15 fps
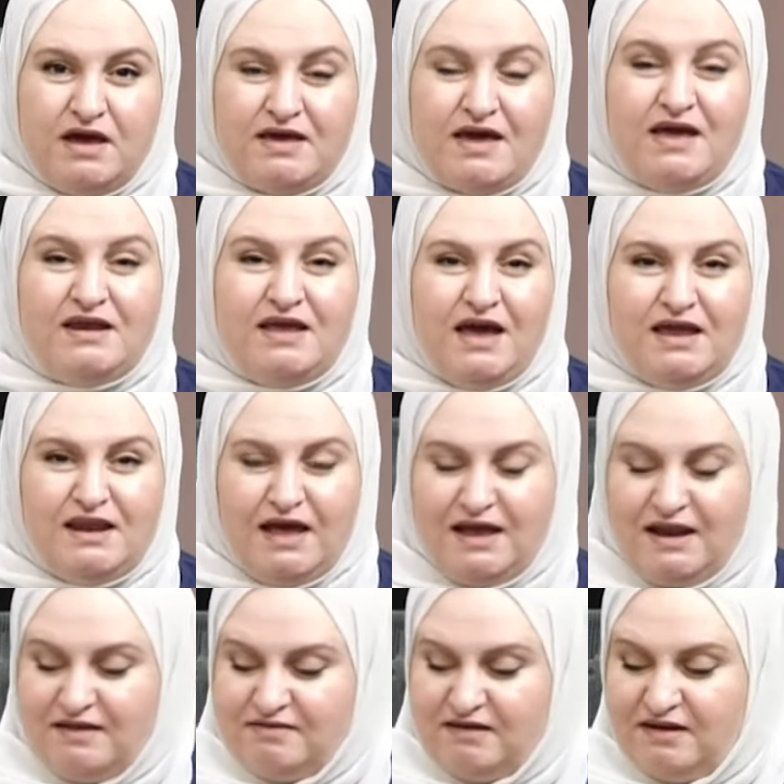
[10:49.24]
كارها
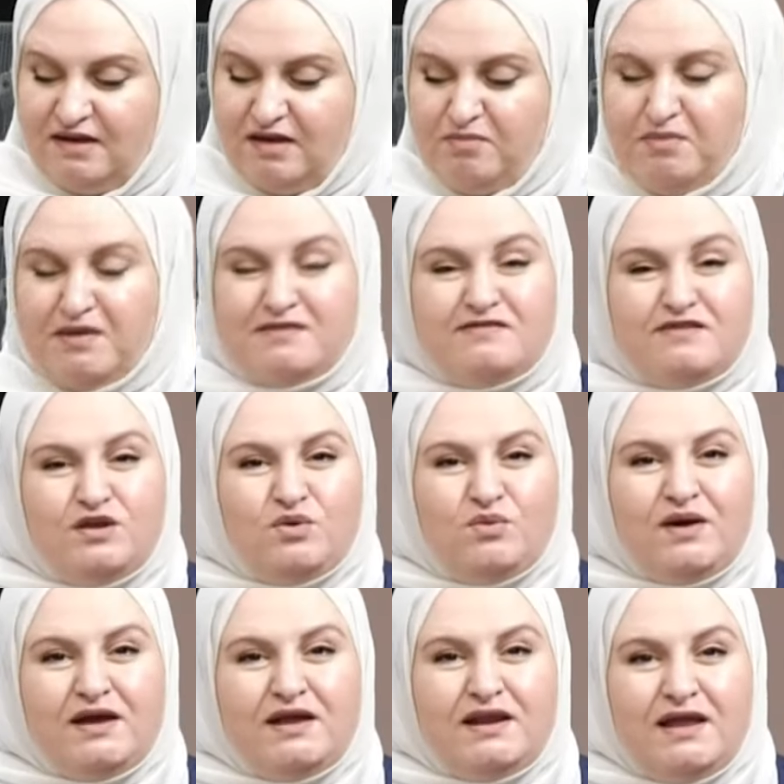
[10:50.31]
على ترك منزله
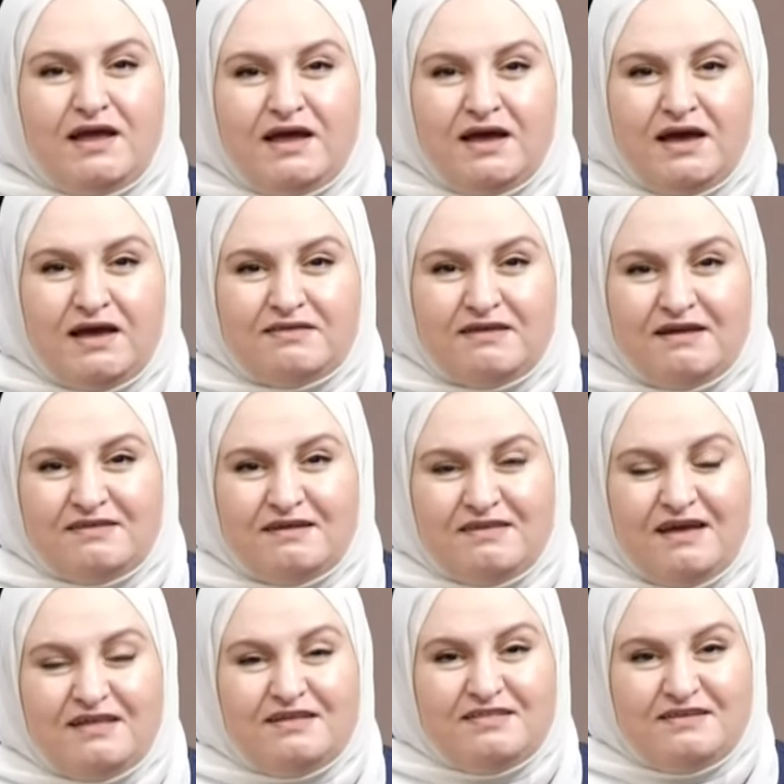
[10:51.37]
وإلا تحت
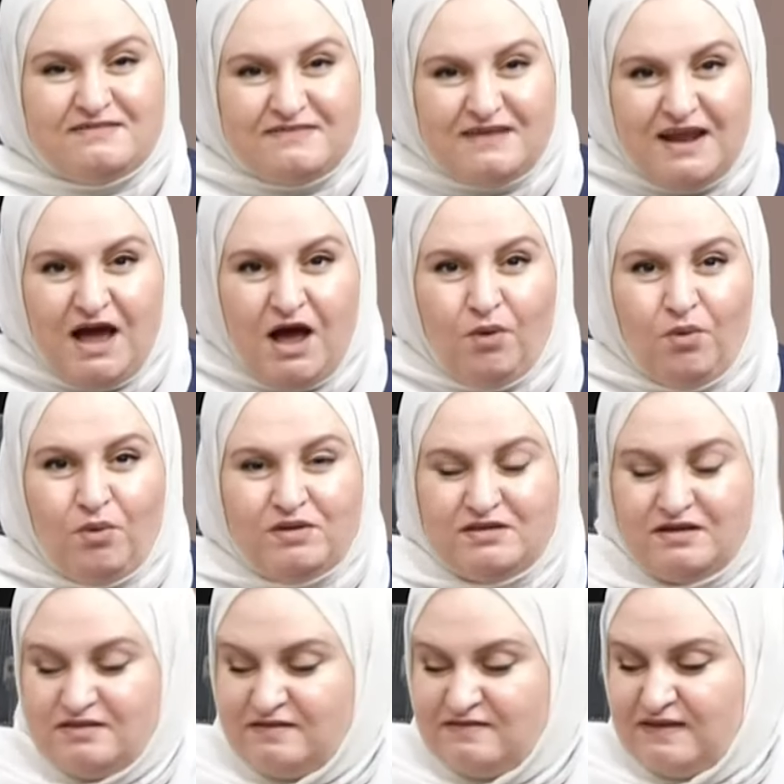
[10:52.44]
تهديد السلاح
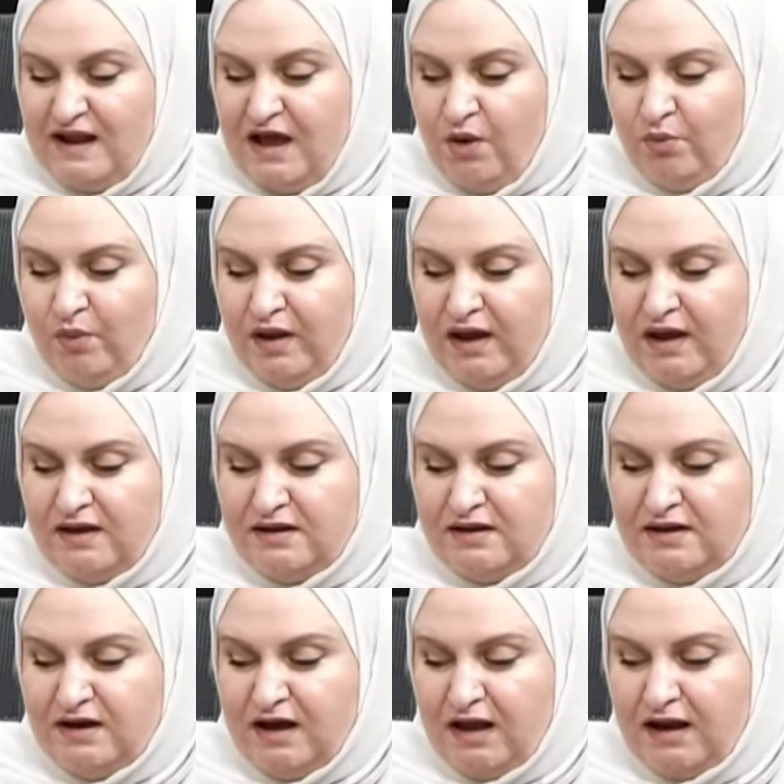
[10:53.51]
ووطأة السلاح
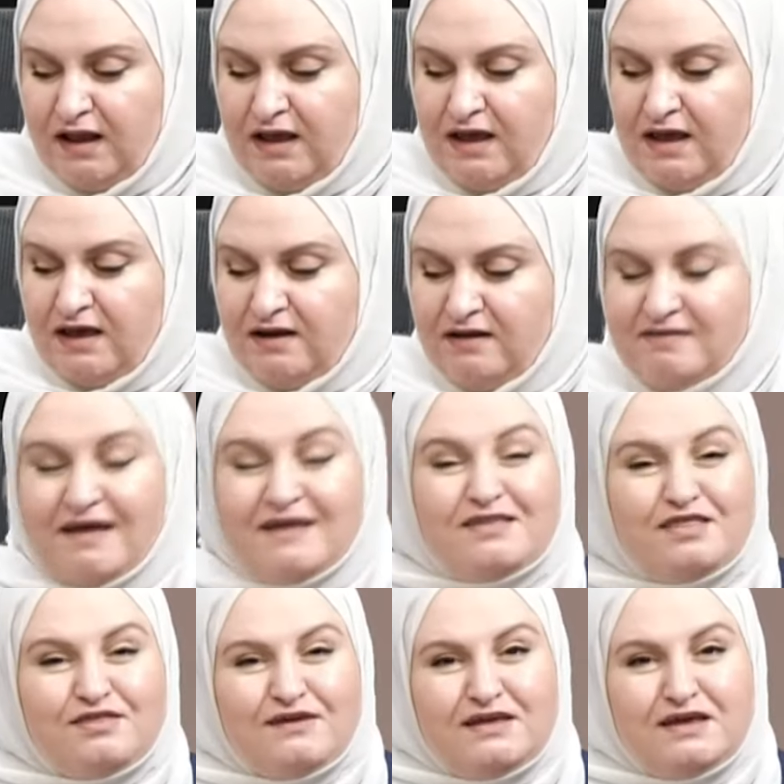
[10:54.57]
والنيران
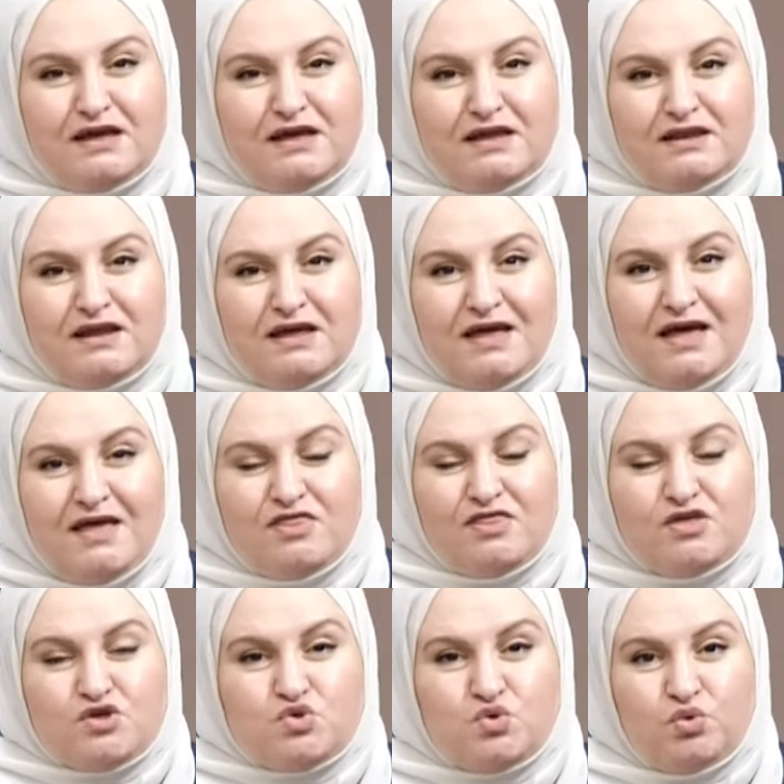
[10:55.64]
نتحدث حاليا عن
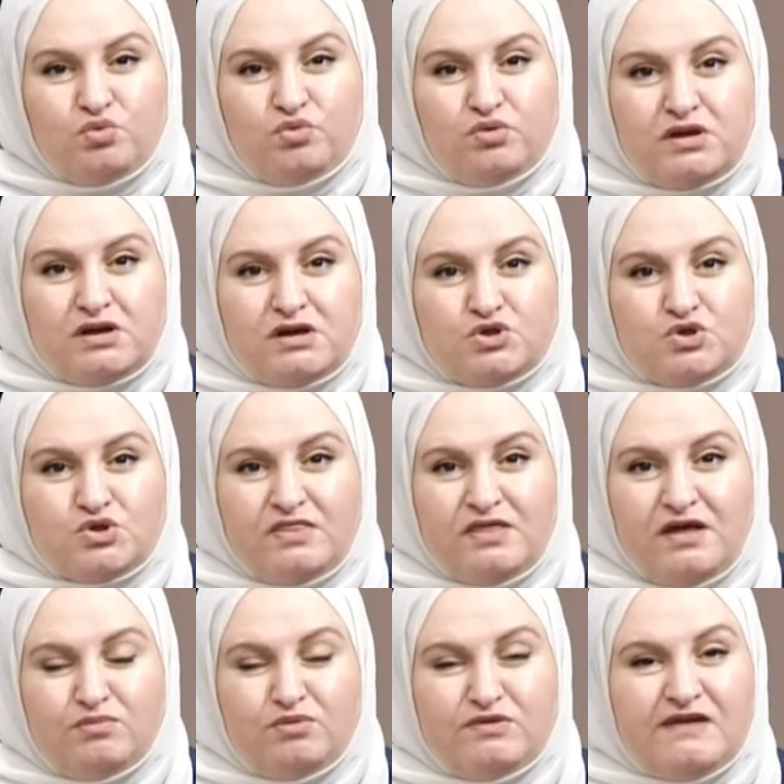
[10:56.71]
هذا الشعور
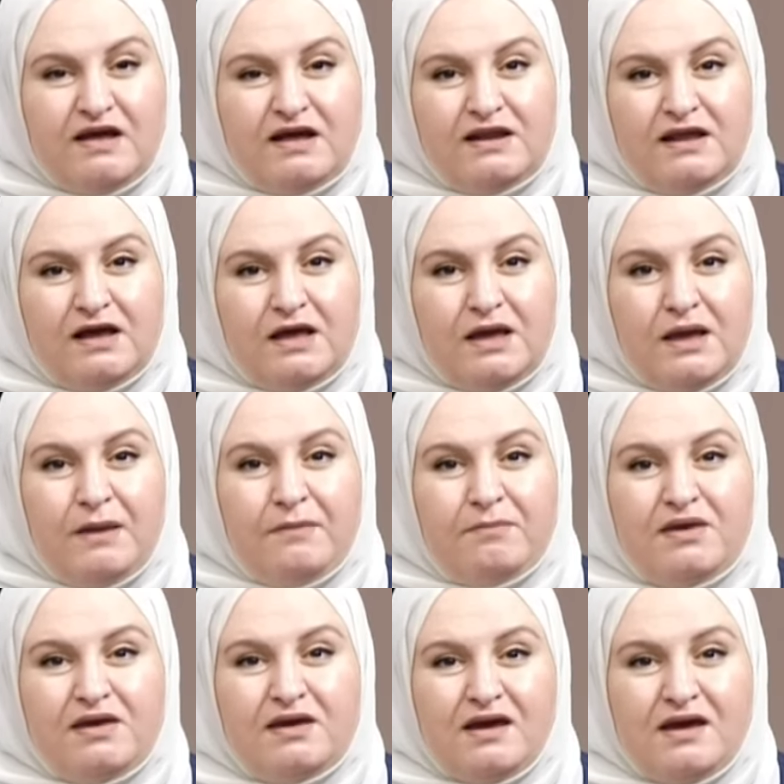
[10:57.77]
الشذا المتعلق
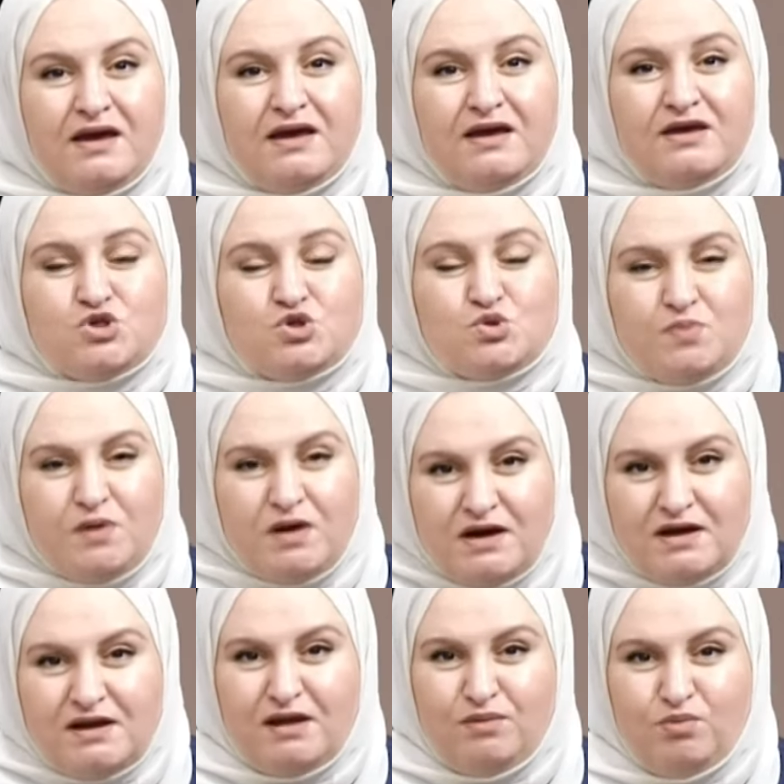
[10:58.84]

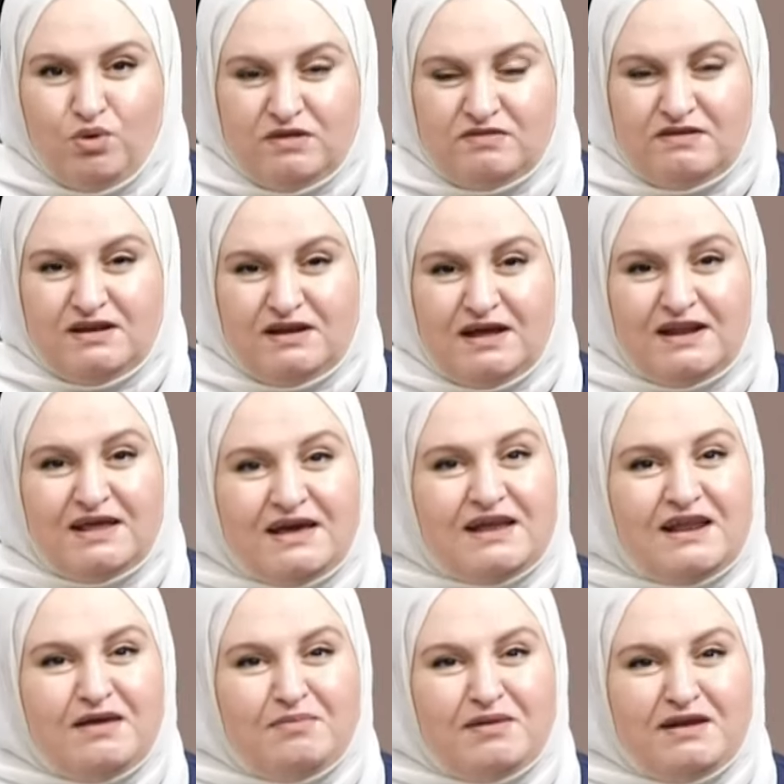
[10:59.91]
باجبار المواطنين
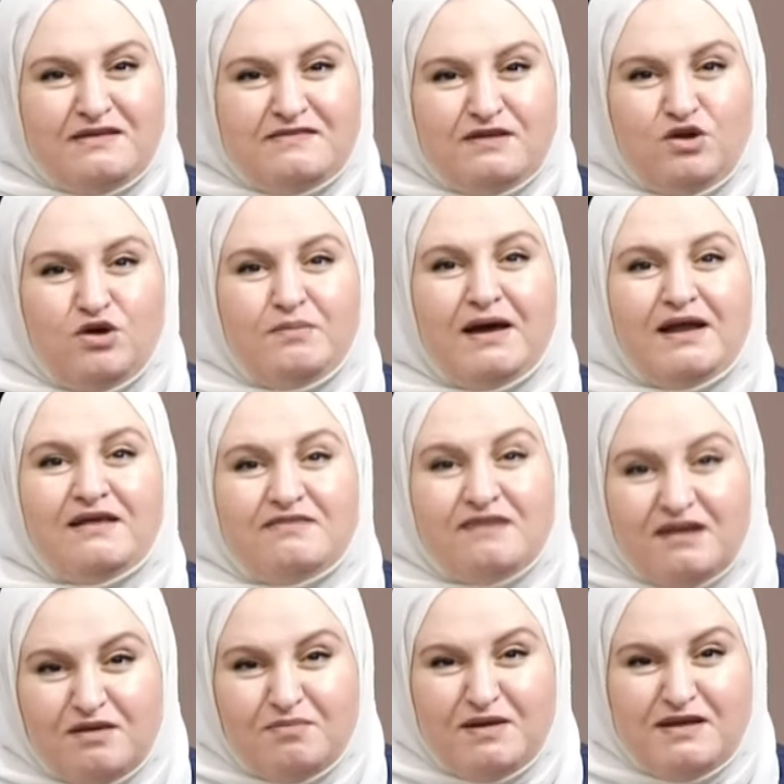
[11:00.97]
اخلاء منازلهم على
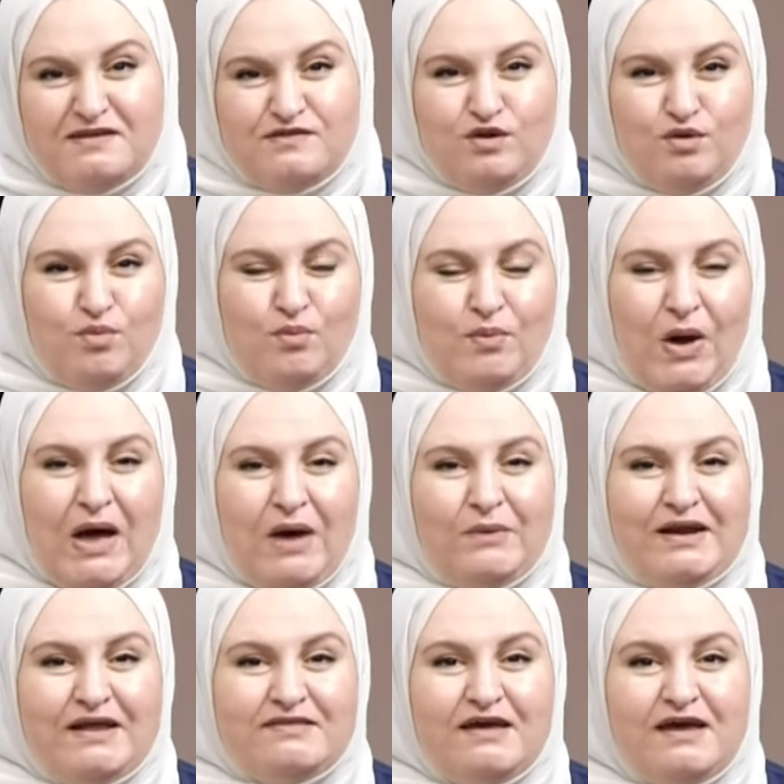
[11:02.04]
ترك منازلهم
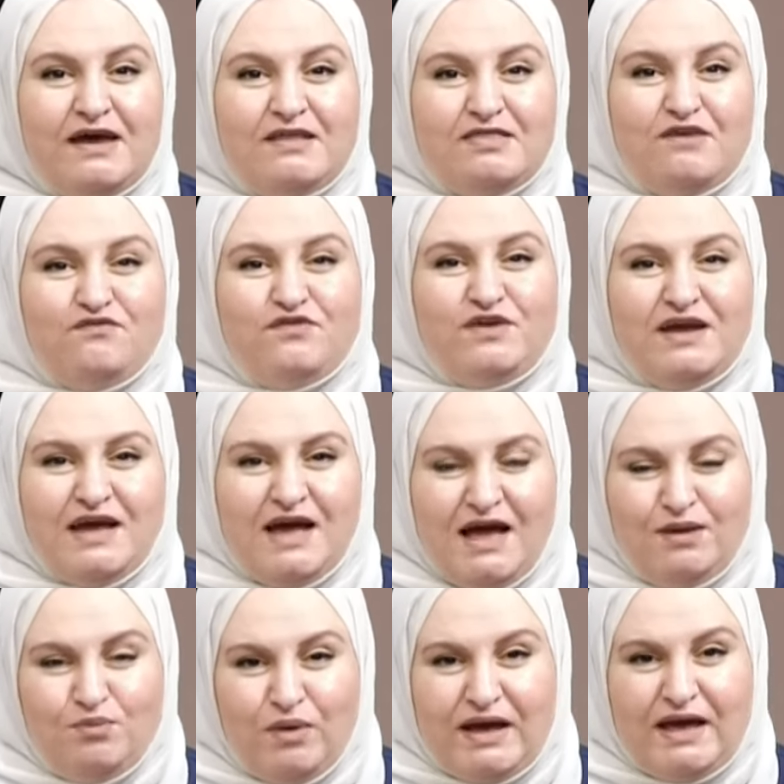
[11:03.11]
ومحاوله تفريغ
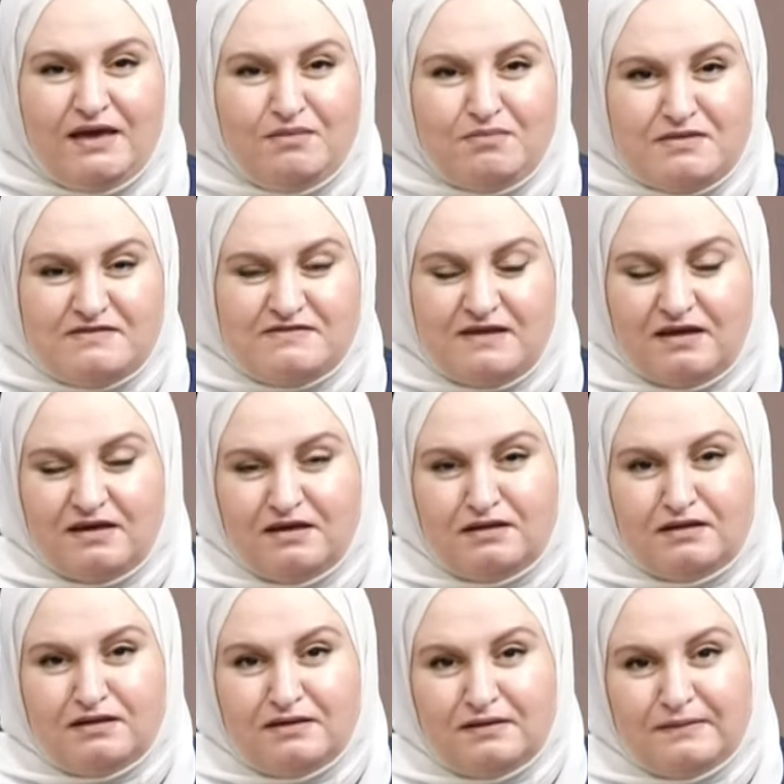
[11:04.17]
المخيم من
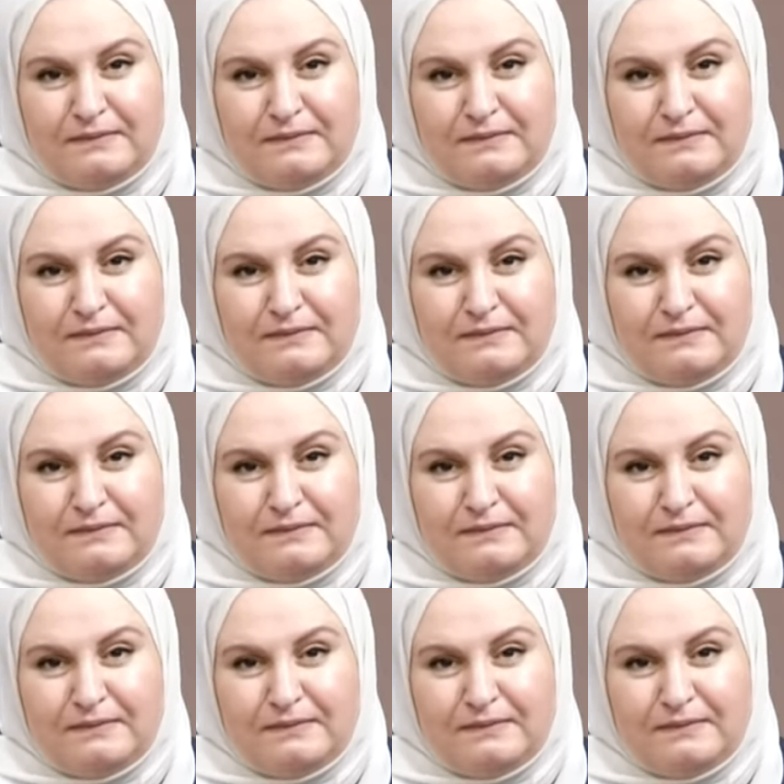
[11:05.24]
ساكنيه.